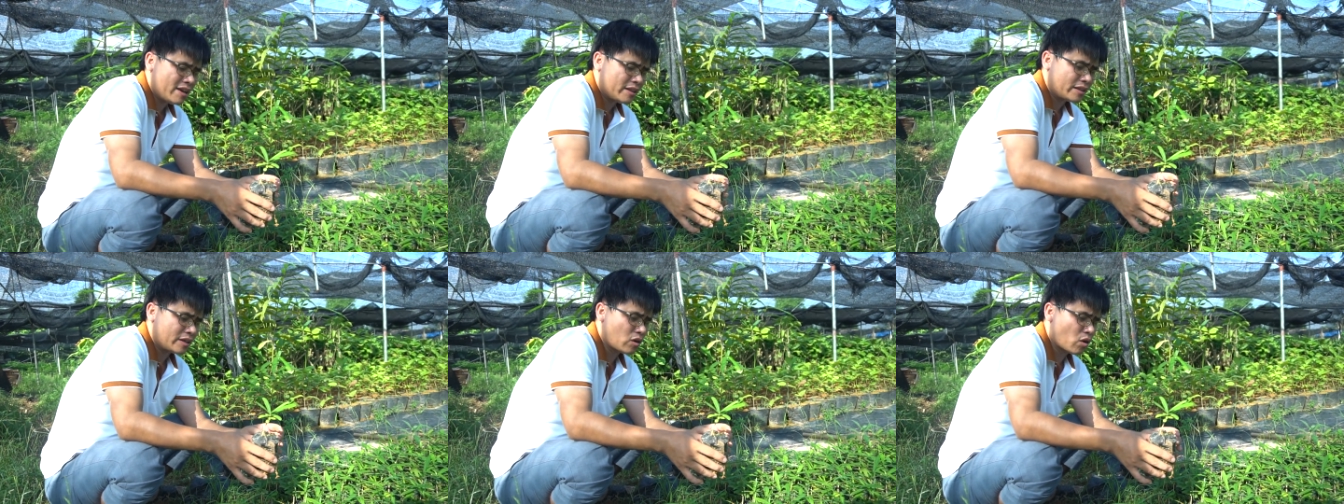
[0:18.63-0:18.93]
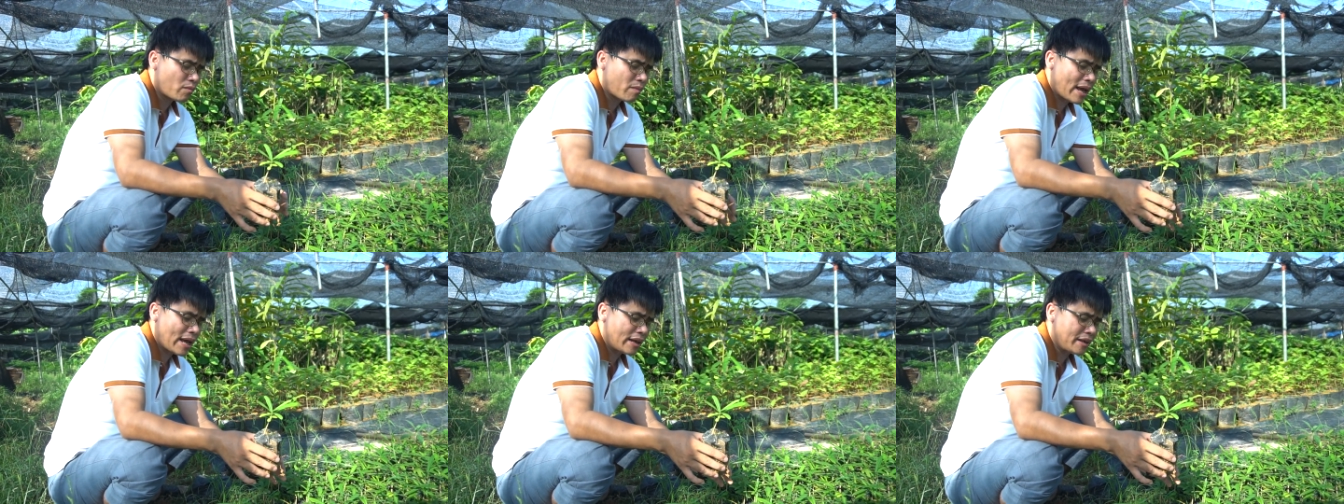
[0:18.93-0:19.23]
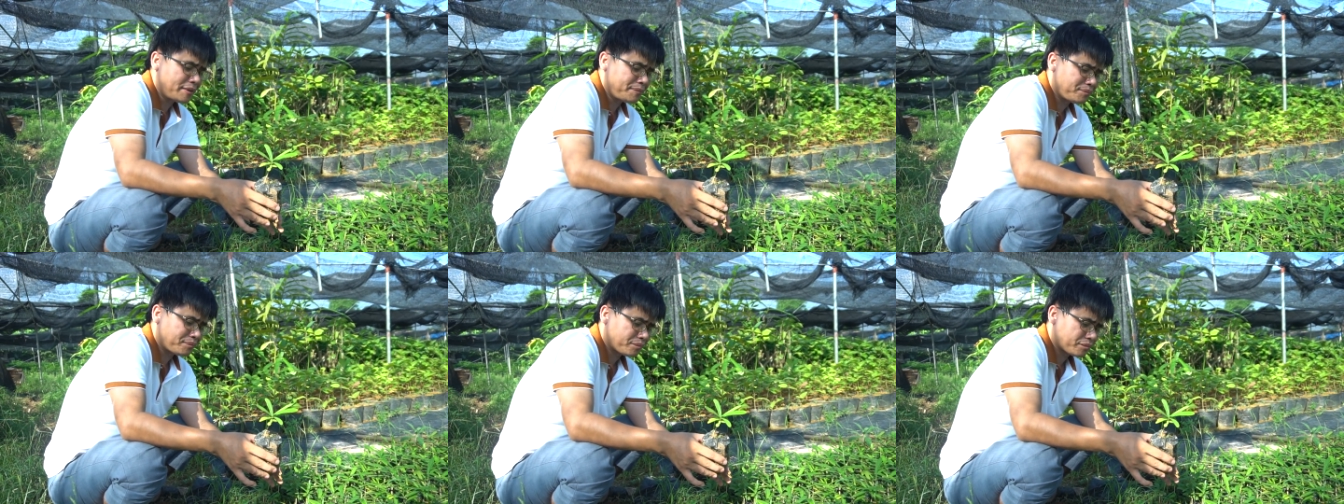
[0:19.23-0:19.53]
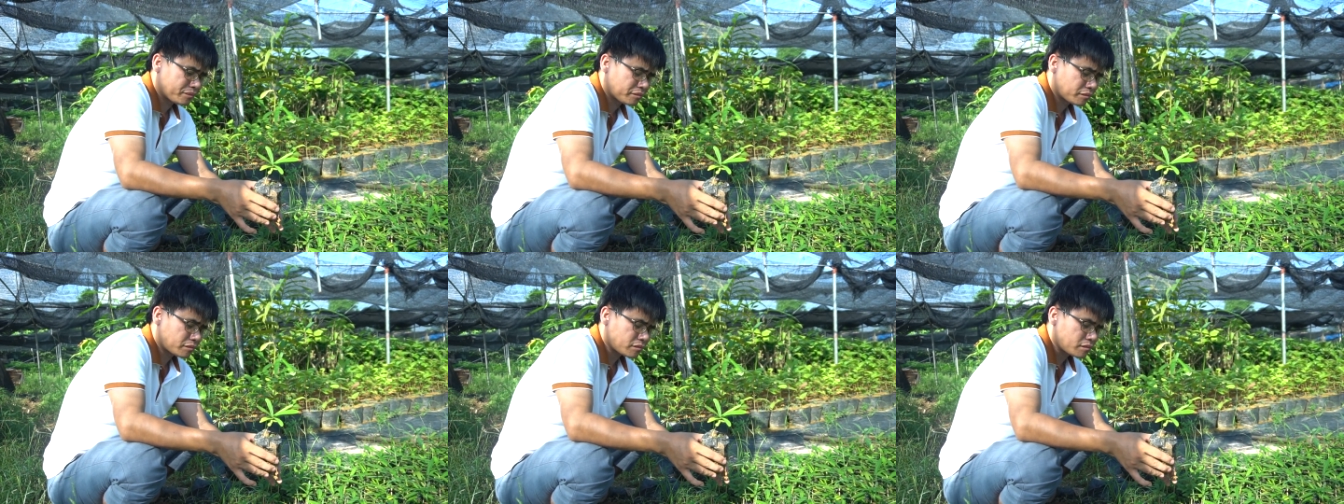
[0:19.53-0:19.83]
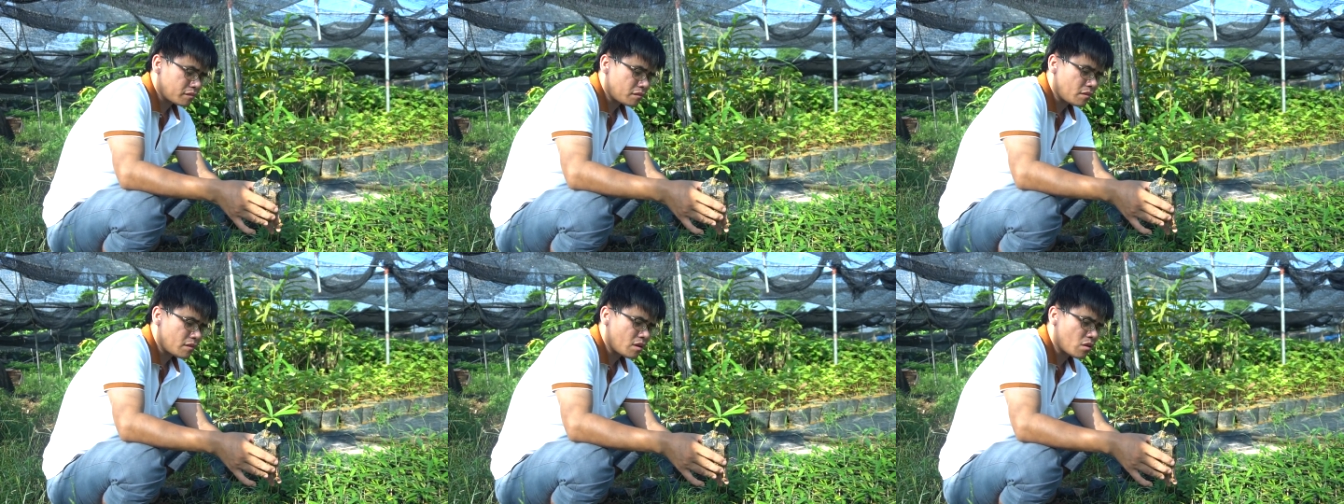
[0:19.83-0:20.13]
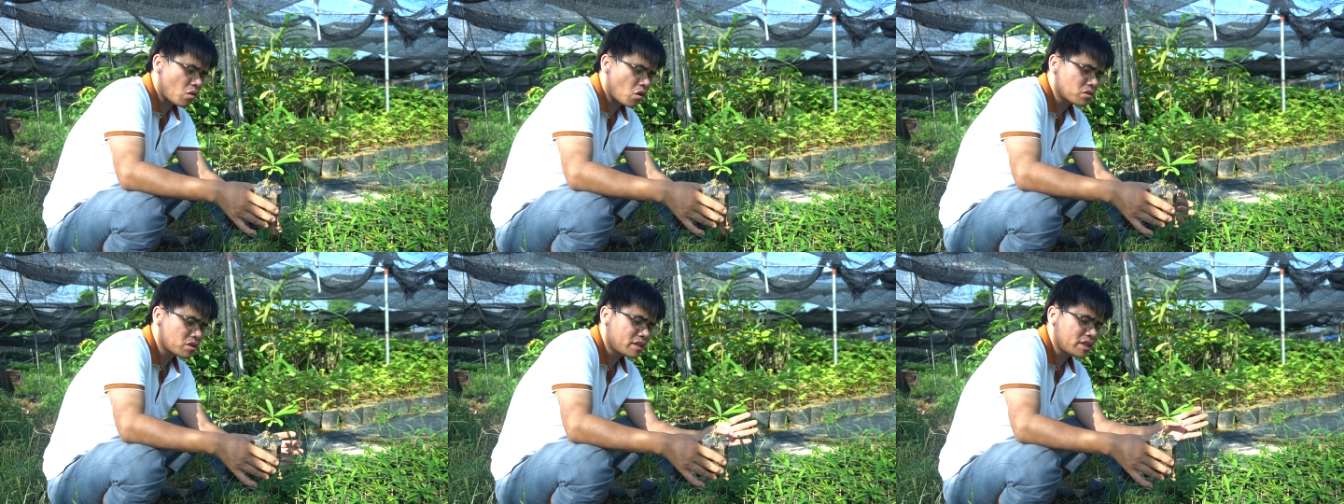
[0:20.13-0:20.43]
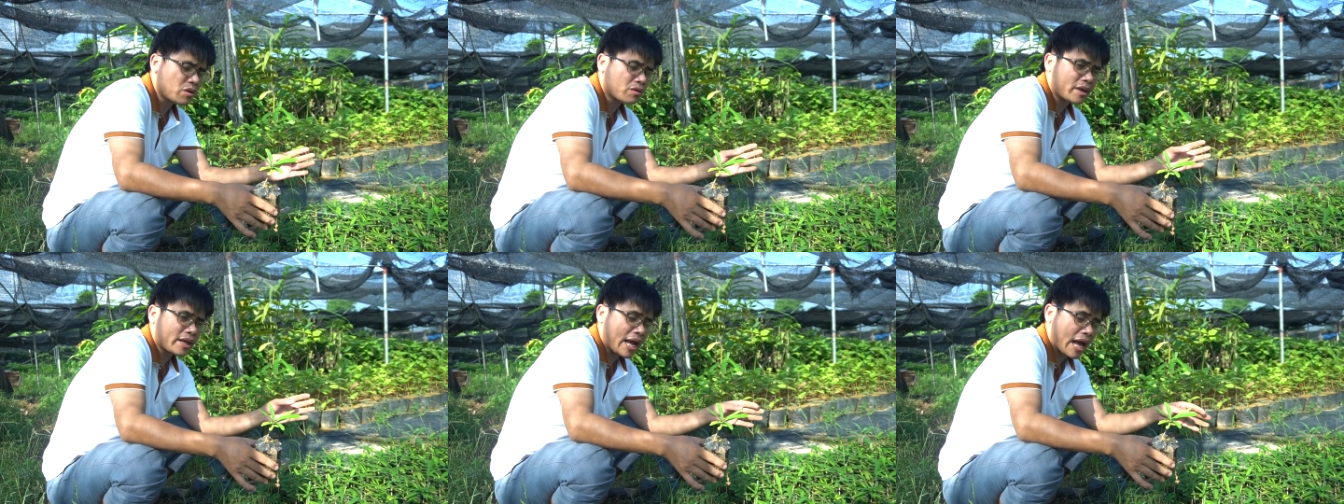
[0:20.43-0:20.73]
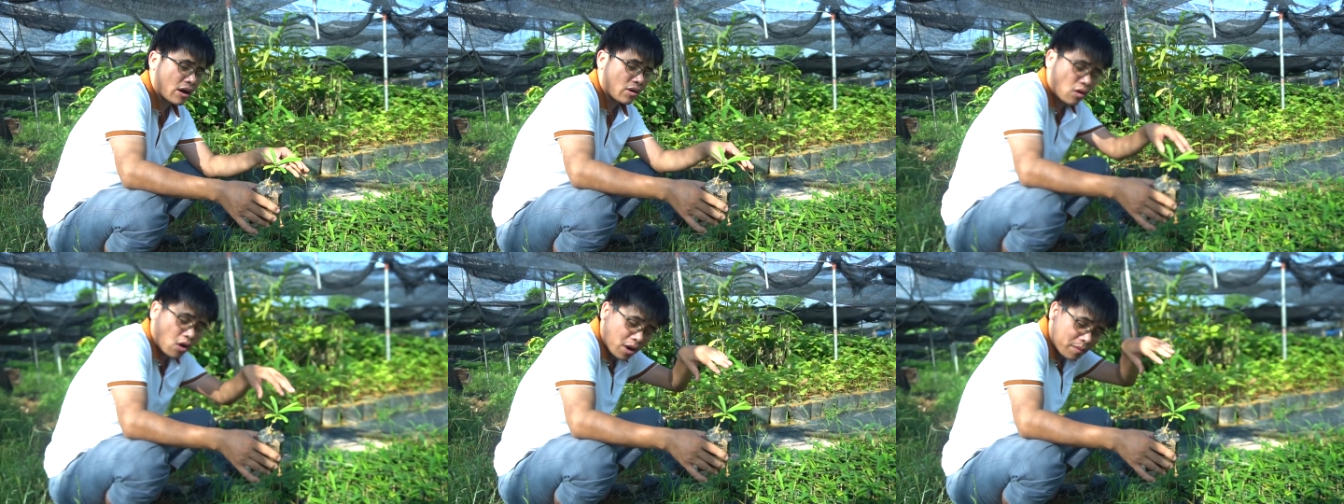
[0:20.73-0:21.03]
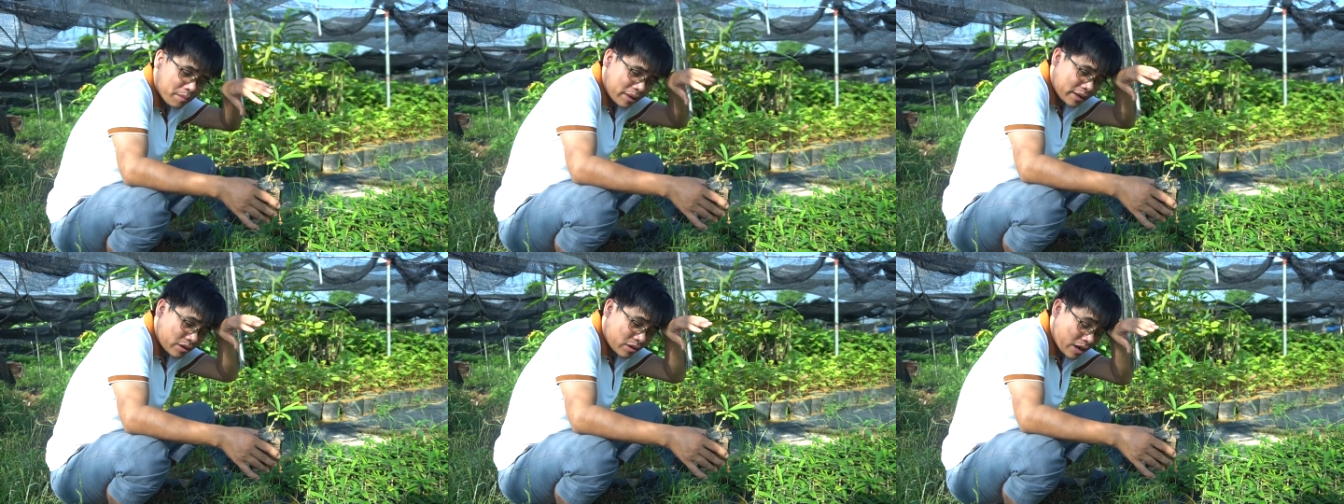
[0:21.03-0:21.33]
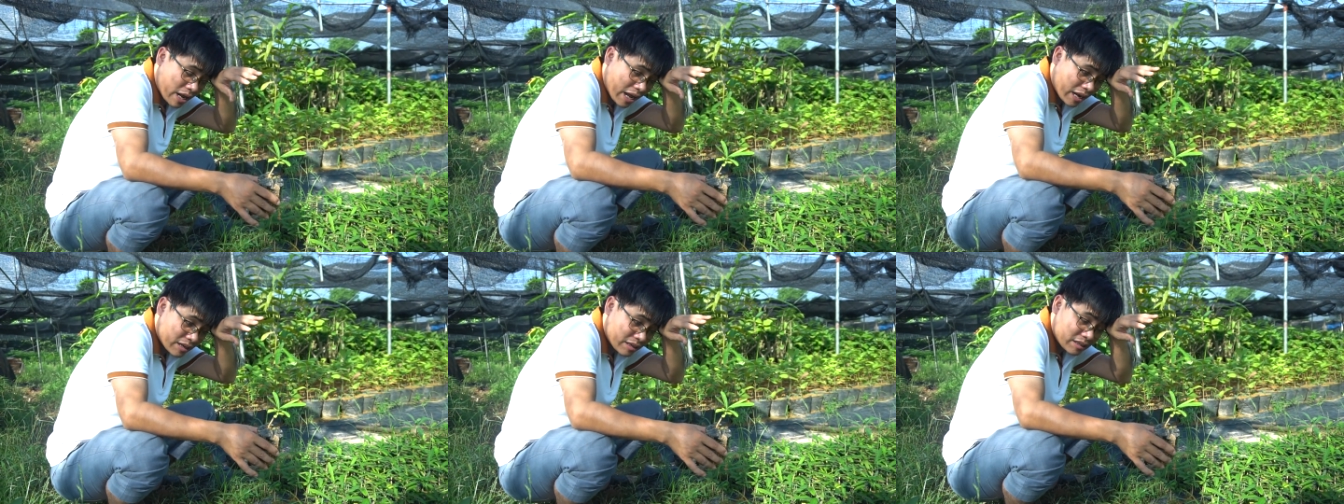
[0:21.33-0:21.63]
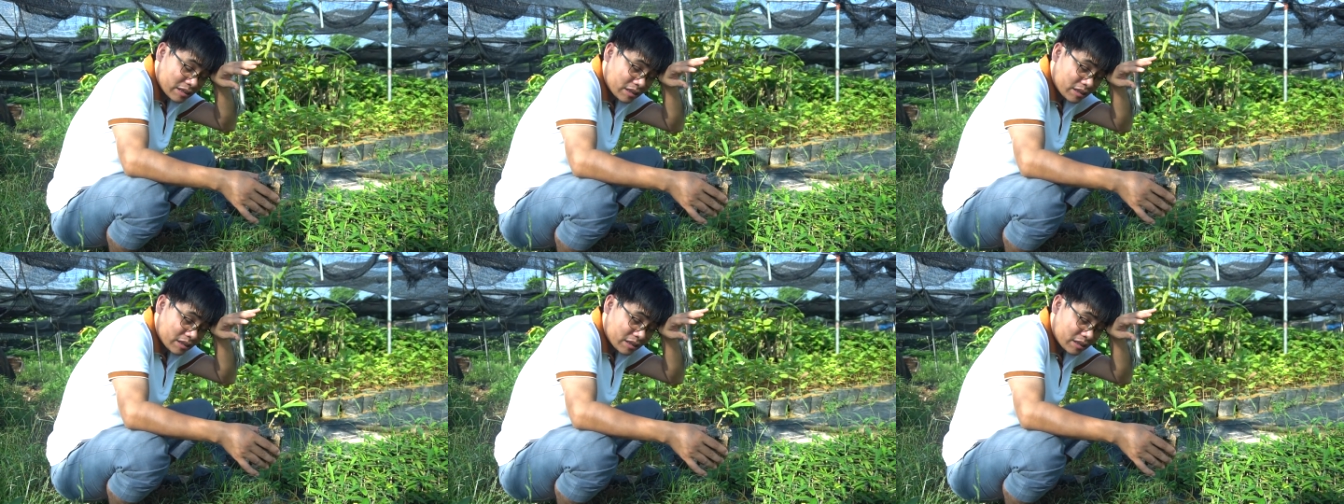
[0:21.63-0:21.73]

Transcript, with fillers: Thì hôm nay có rất nhiều khách hàng hỏi mình đó là